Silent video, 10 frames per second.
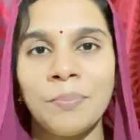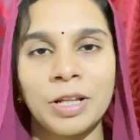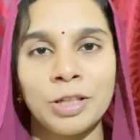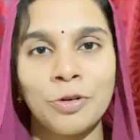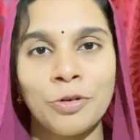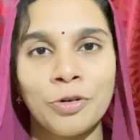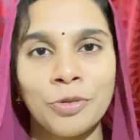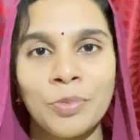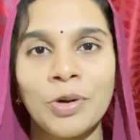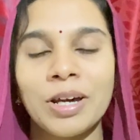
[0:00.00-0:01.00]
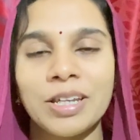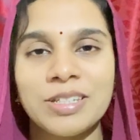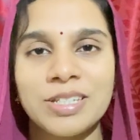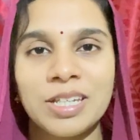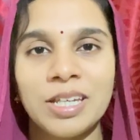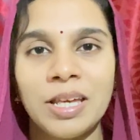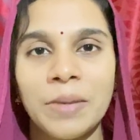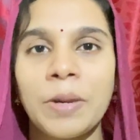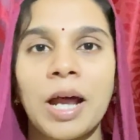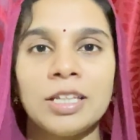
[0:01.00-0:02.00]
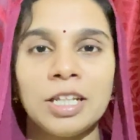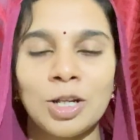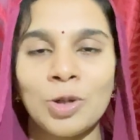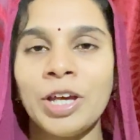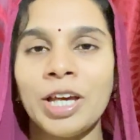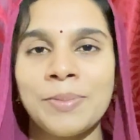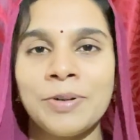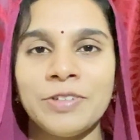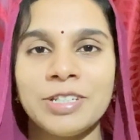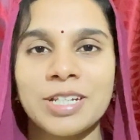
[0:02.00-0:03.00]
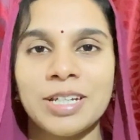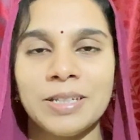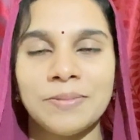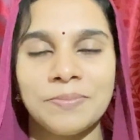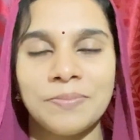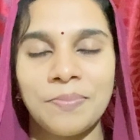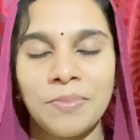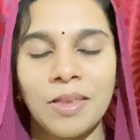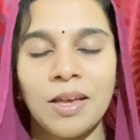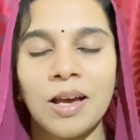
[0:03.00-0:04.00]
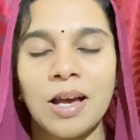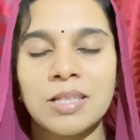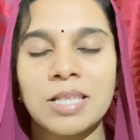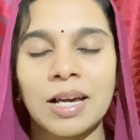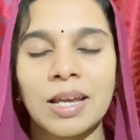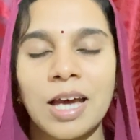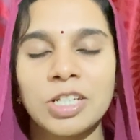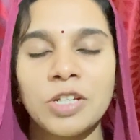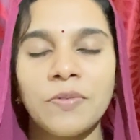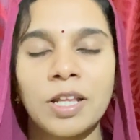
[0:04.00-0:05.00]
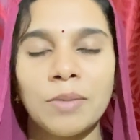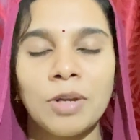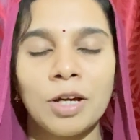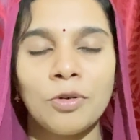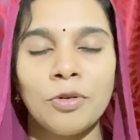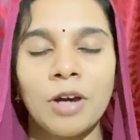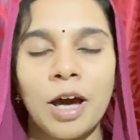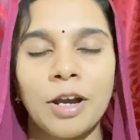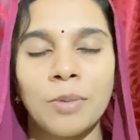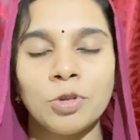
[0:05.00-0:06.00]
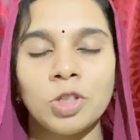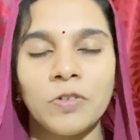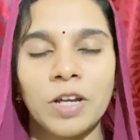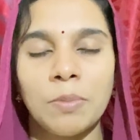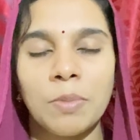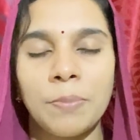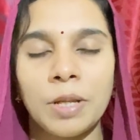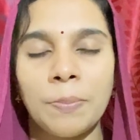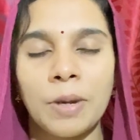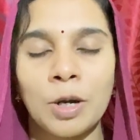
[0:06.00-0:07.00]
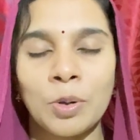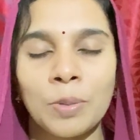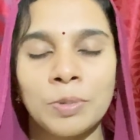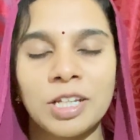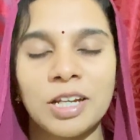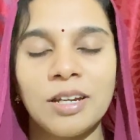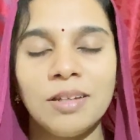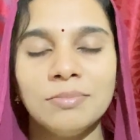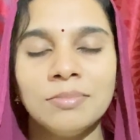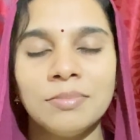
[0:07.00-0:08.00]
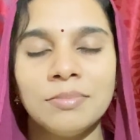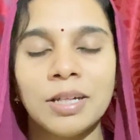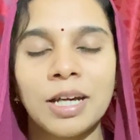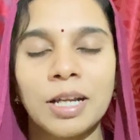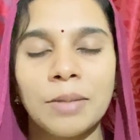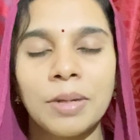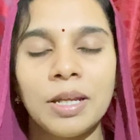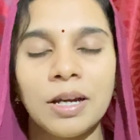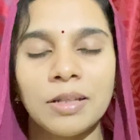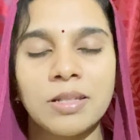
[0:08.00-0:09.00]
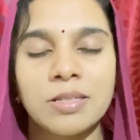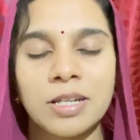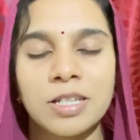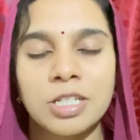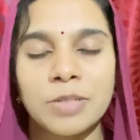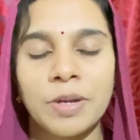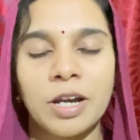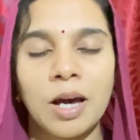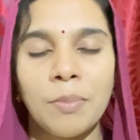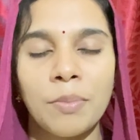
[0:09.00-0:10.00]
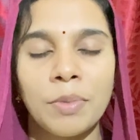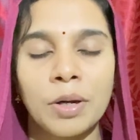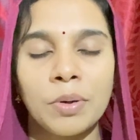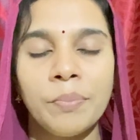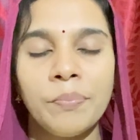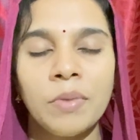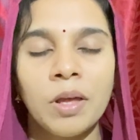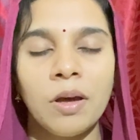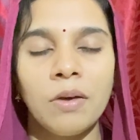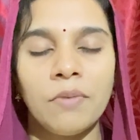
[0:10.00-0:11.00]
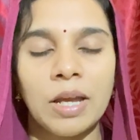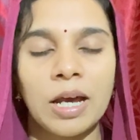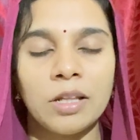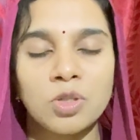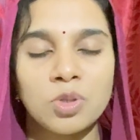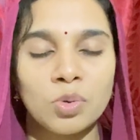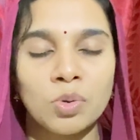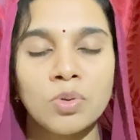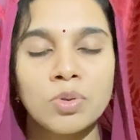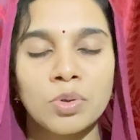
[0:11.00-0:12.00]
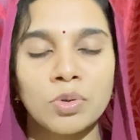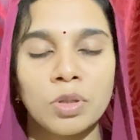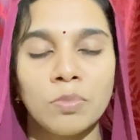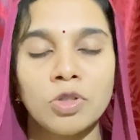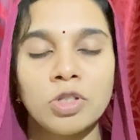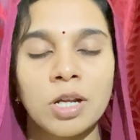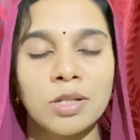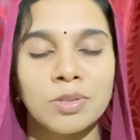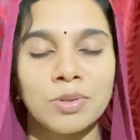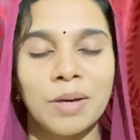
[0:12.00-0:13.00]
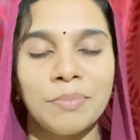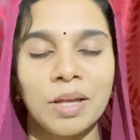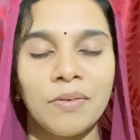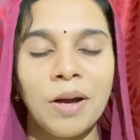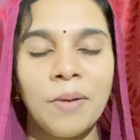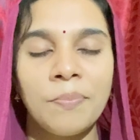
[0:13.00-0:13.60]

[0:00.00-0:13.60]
ప్రతి ఒక్కరూ మోకరించి ఈ ప్రార్థనలో ఏకీభవించండి సకల ఆశీర్వాదములకు కారణభూతుడమైన మా ప్రియ పరలోకపు తండ్రి మీ ఘనమైన అతి శ్రేష్టమైన నామమునకు వేలాది స్థుతులు స్తోత్రములు చెల్లిస్తున్నాం దేవా